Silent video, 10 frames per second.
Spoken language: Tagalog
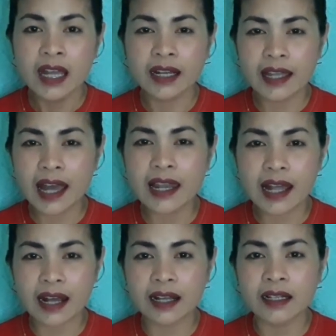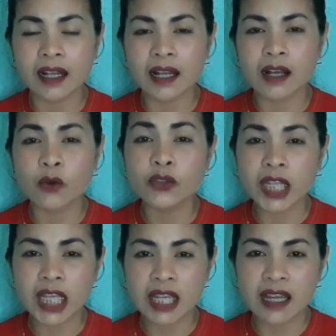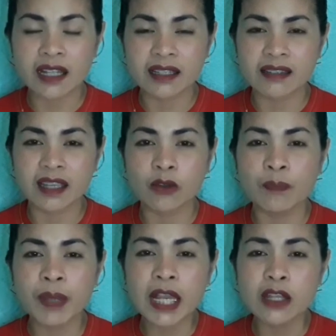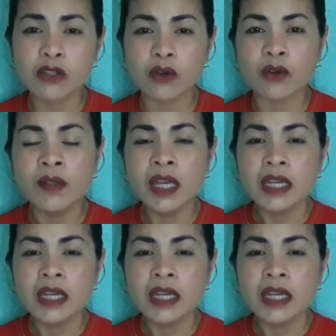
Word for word: Kaya lang, uh, konting ingat kasi kung feeling nyo,